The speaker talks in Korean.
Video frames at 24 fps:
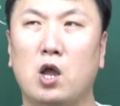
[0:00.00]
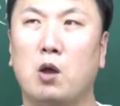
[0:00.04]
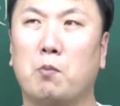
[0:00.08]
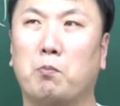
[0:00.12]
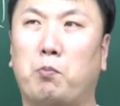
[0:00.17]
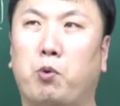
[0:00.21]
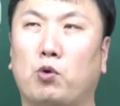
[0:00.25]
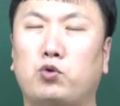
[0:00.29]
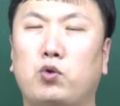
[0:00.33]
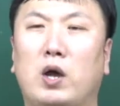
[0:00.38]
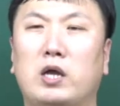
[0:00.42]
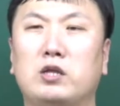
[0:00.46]

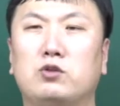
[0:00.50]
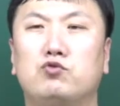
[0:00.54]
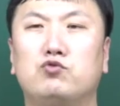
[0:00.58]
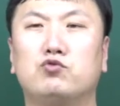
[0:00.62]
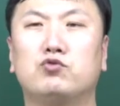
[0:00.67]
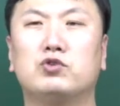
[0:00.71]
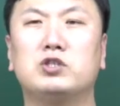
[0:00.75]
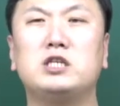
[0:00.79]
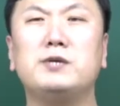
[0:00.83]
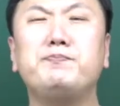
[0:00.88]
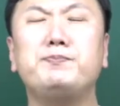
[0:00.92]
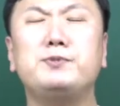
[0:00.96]
보통 한
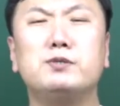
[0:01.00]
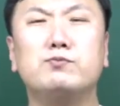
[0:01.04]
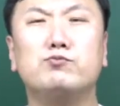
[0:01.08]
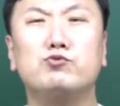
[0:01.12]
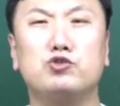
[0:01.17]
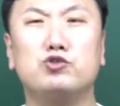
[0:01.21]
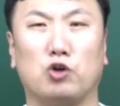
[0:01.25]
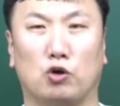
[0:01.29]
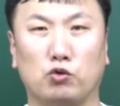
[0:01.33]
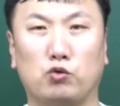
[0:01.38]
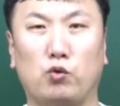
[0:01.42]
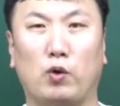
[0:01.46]
60지문
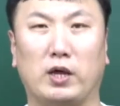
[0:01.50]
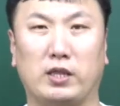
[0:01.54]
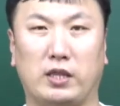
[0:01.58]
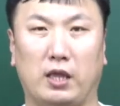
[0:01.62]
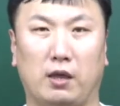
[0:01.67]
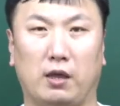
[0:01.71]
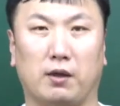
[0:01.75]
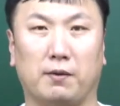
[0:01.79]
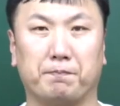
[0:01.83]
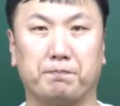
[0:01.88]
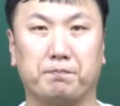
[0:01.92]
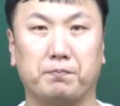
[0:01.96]
정도가
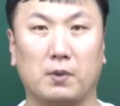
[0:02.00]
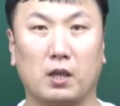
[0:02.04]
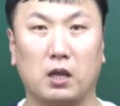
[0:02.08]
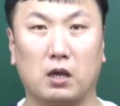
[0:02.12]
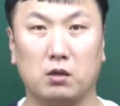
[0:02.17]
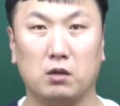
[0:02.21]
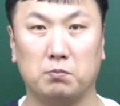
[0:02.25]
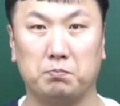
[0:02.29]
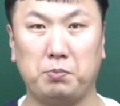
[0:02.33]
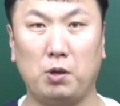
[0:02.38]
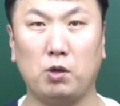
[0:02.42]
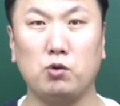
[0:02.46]
돼요.
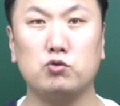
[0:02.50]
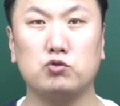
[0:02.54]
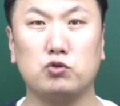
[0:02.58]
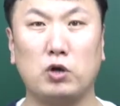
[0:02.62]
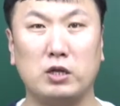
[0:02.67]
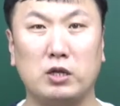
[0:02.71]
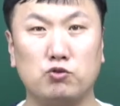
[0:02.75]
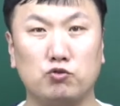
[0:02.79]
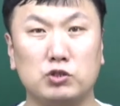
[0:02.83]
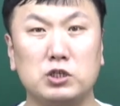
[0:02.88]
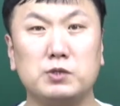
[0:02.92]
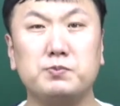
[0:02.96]

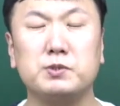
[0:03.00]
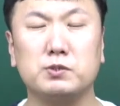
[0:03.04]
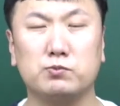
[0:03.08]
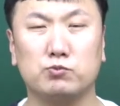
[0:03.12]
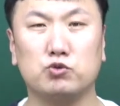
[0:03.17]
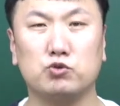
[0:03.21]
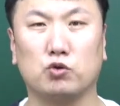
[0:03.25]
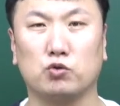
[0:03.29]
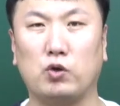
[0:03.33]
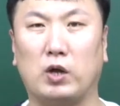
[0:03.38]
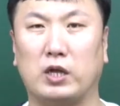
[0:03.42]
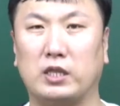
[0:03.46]
평균적으로 한 60지문
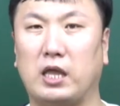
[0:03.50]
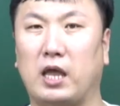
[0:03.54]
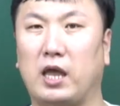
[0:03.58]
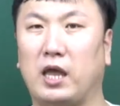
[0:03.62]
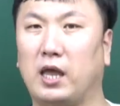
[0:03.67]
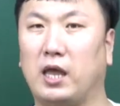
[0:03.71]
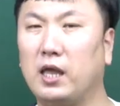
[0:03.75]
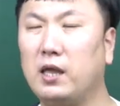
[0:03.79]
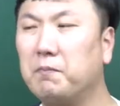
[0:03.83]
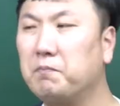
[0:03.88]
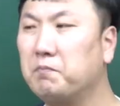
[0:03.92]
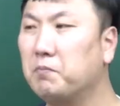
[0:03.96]
정도가
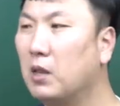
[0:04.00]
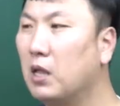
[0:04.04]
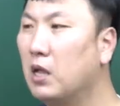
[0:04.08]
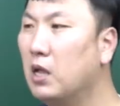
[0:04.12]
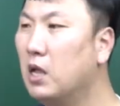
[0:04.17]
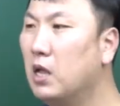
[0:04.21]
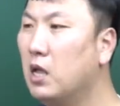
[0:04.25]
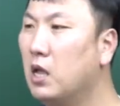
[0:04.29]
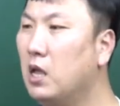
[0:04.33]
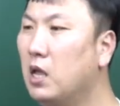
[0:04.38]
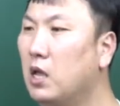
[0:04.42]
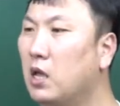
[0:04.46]
돼.
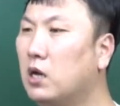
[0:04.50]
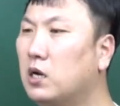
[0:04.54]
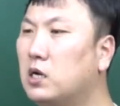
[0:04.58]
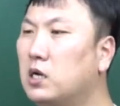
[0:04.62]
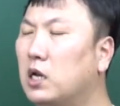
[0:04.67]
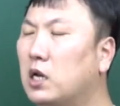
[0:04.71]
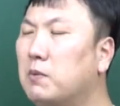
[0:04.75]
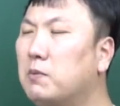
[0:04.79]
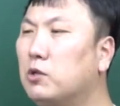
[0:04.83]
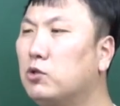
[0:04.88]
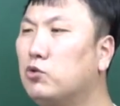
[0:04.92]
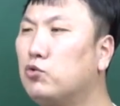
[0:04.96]

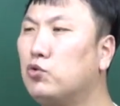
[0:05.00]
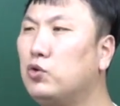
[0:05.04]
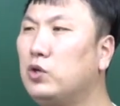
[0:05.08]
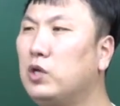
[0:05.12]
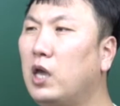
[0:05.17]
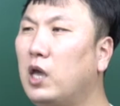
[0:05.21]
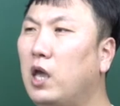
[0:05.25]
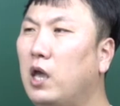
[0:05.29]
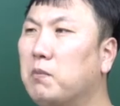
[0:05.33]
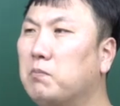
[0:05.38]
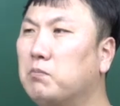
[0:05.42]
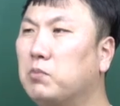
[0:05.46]
그러면
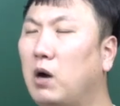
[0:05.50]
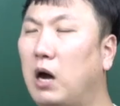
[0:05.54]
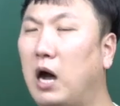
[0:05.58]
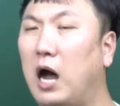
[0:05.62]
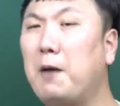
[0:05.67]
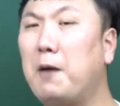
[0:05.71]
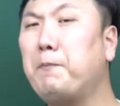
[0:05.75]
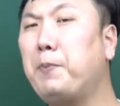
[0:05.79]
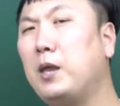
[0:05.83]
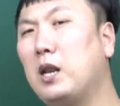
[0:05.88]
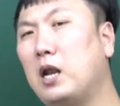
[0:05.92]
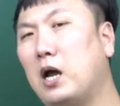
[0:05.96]
뒤에 뭐
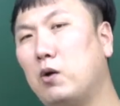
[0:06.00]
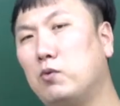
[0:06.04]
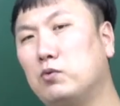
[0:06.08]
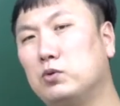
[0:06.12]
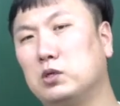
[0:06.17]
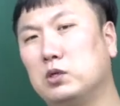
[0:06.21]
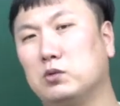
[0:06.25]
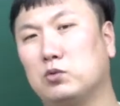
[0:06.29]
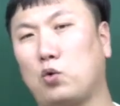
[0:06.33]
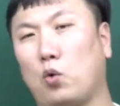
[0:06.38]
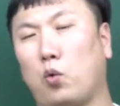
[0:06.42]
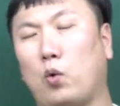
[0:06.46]
앞에
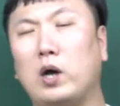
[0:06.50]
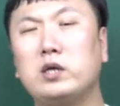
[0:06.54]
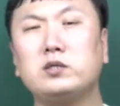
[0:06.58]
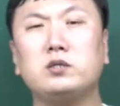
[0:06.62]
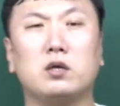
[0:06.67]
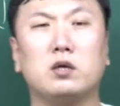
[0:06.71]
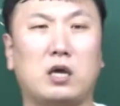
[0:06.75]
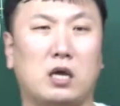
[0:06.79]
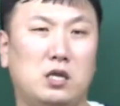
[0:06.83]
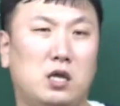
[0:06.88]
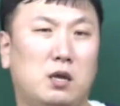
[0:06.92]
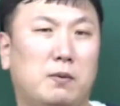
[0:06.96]
나오는 교과서
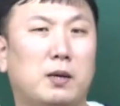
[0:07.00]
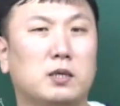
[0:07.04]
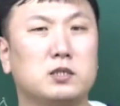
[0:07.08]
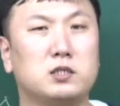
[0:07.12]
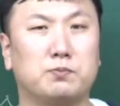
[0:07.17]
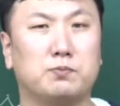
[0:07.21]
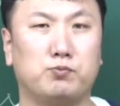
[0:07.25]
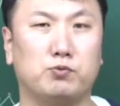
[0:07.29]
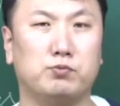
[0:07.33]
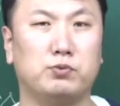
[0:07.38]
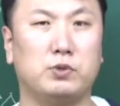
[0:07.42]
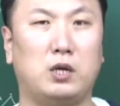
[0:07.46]

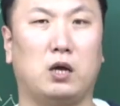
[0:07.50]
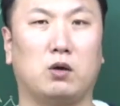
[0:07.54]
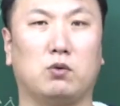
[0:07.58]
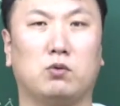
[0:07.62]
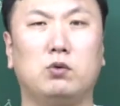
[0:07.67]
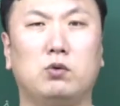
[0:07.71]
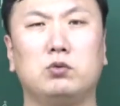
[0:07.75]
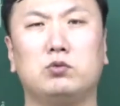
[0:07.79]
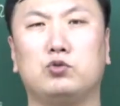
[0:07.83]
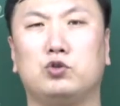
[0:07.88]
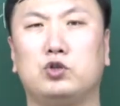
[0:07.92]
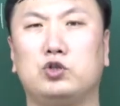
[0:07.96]
개념학습
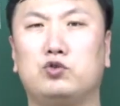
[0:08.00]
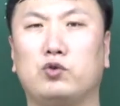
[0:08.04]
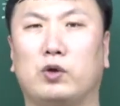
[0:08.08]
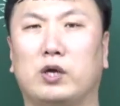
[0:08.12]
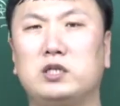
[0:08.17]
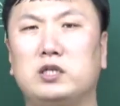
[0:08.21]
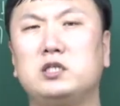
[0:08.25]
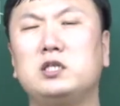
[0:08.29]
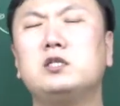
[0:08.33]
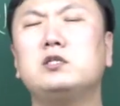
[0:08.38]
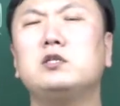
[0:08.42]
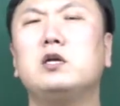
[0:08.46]
부분하고 뒤쪽에
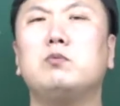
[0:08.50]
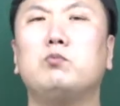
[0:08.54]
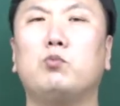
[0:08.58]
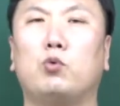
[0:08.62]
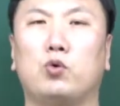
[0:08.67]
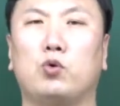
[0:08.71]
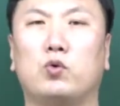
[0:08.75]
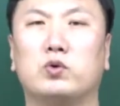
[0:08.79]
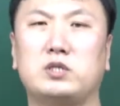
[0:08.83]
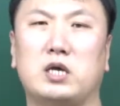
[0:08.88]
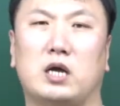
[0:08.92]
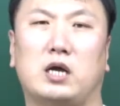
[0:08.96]
실전
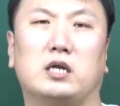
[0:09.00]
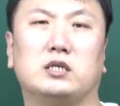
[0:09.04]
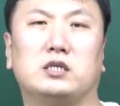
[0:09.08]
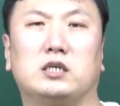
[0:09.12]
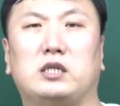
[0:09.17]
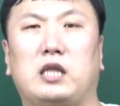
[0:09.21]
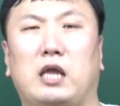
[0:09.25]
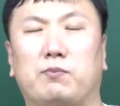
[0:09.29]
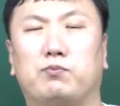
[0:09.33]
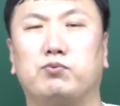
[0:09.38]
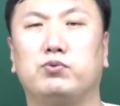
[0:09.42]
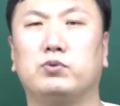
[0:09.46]
모의고사까지
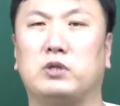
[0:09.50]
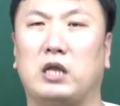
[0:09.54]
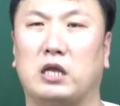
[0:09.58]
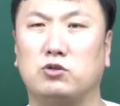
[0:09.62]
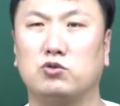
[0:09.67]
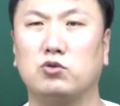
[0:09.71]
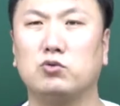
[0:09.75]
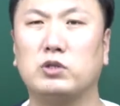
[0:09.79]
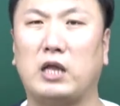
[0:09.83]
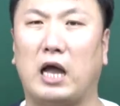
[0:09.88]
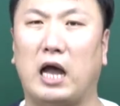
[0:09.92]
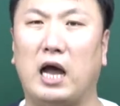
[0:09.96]

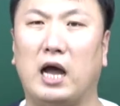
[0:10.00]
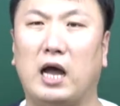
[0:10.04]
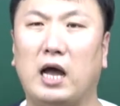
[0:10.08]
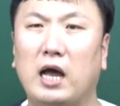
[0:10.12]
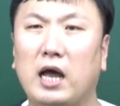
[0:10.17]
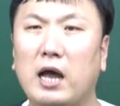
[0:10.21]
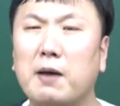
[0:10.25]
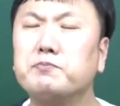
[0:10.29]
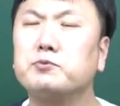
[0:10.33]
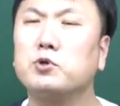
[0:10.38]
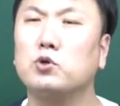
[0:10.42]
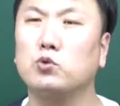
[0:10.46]
대충 다
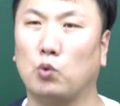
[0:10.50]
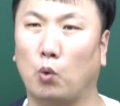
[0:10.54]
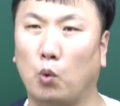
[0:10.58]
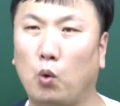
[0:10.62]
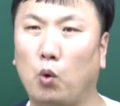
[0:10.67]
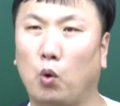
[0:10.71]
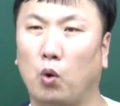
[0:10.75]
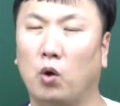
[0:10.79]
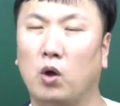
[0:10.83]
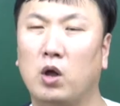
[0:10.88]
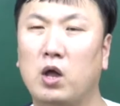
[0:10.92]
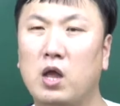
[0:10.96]

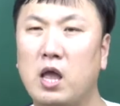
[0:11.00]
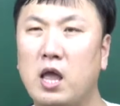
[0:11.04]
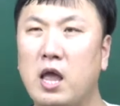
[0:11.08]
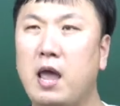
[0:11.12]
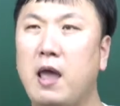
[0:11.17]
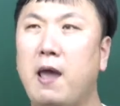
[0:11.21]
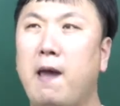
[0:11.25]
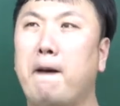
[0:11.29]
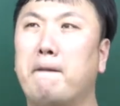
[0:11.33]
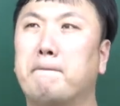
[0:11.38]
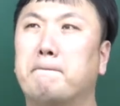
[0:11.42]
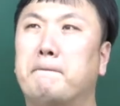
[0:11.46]
합쳐도
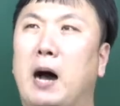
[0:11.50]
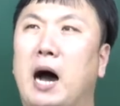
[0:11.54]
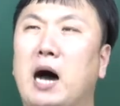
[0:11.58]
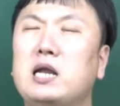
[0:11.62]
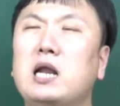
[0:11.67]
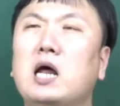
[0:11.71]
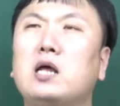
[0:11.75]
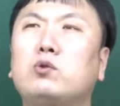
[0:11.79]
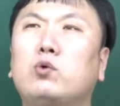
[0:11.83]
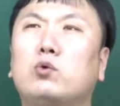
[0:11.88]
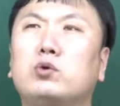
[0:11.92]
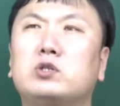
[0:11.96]

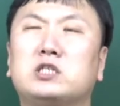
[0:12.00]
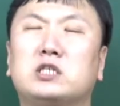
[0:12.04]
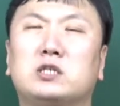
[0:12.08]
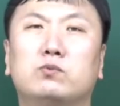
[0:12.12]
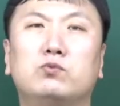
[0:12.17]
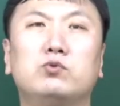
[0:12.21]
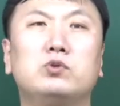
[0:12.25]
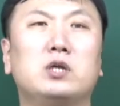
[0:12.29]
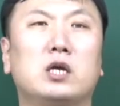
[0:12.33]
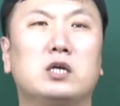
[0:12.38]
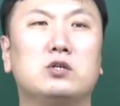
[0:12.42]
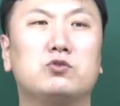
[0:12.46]
많아도
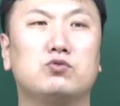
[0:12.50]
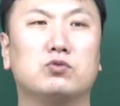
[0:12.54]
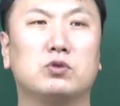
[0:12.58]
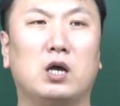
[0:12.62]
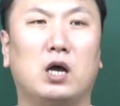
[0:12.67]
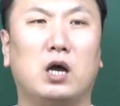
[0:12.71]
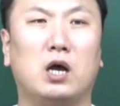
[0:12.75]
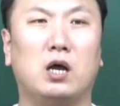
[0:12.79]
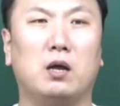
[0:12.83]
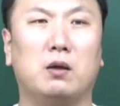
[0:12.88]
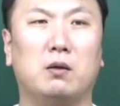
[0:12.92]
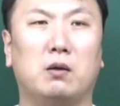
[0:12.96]
지문
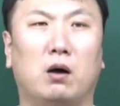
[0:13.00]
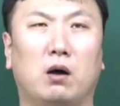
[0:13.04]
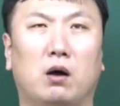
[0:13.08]
개수가